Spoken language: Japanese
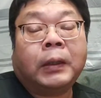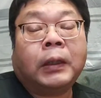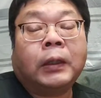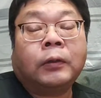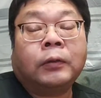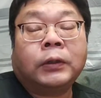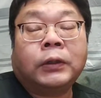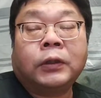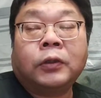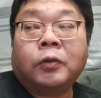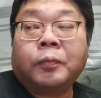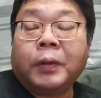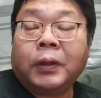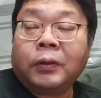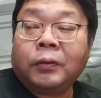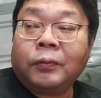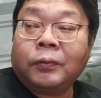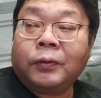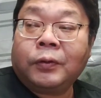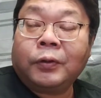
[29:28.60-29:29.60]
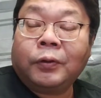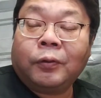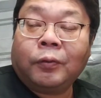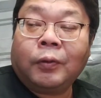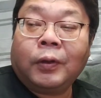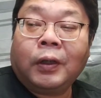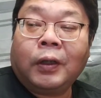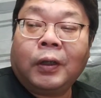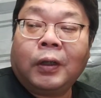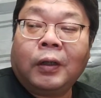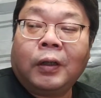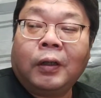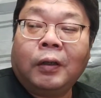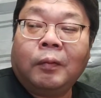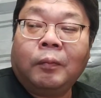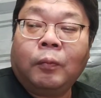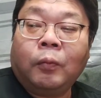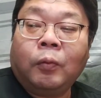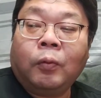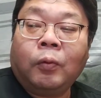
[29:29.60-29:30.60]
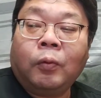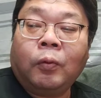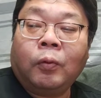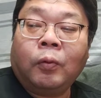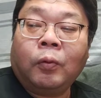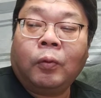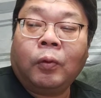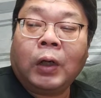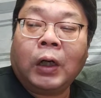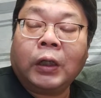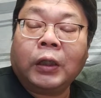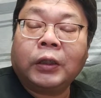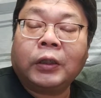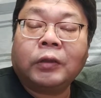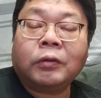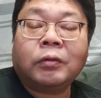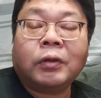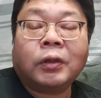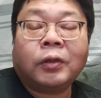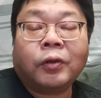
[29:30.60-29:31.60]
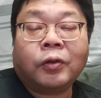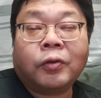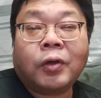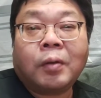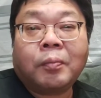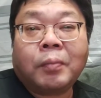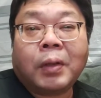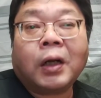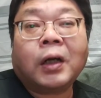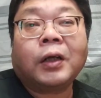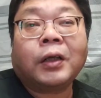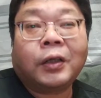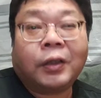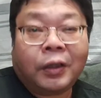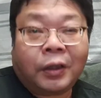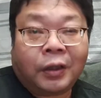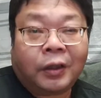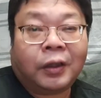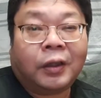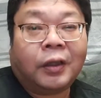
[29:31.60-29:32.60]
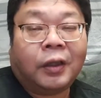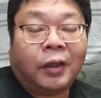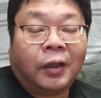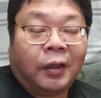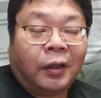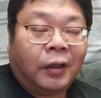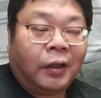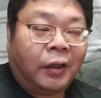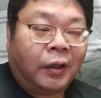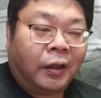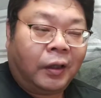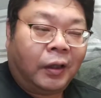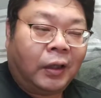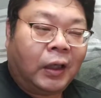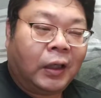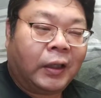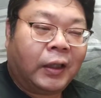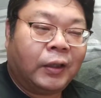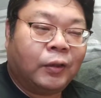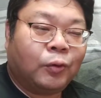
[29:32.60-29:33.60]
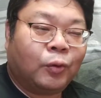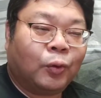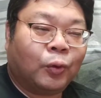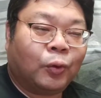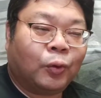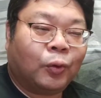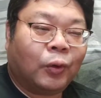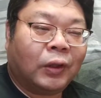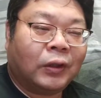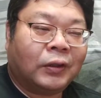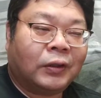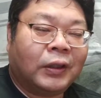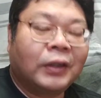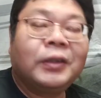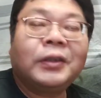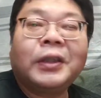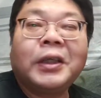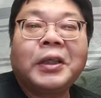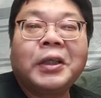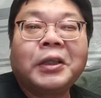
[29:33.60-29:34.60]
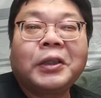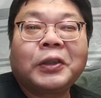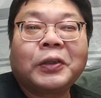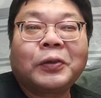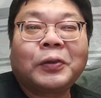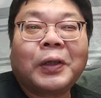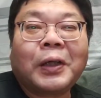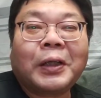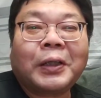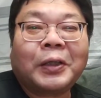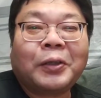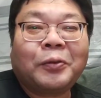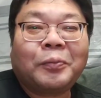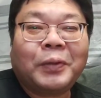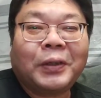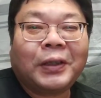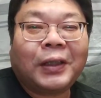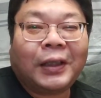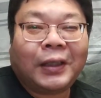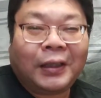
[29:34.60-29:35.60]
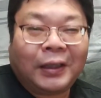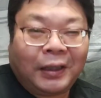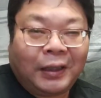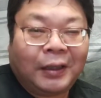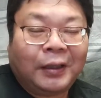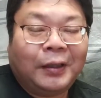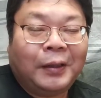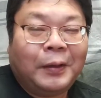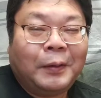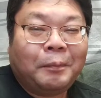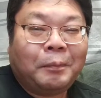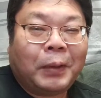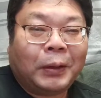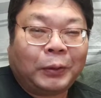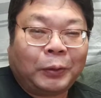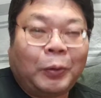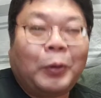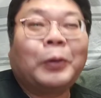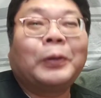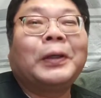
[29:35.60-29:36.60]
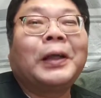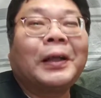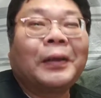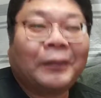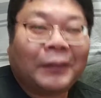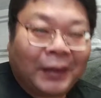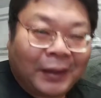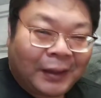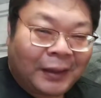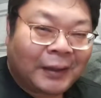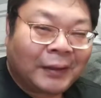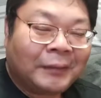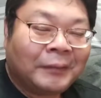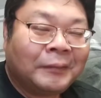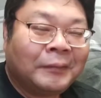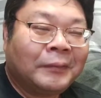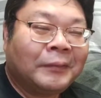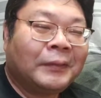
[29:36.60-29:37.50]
ただ、あの、シンクパッドっていうのは、もう、開けてくれと言わんばかりに、えー、開けることが前提に作られてるみたいなパソコンなので、